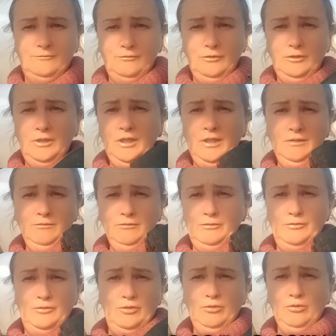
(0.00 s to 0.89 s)
Вот так
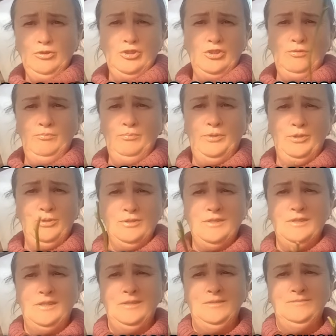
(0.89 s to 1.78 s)
вот все очень
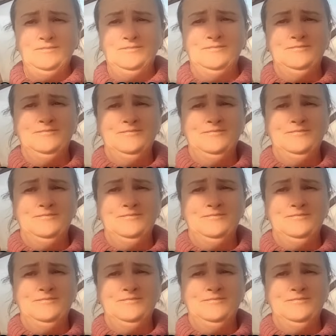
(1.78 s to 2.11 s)
просто.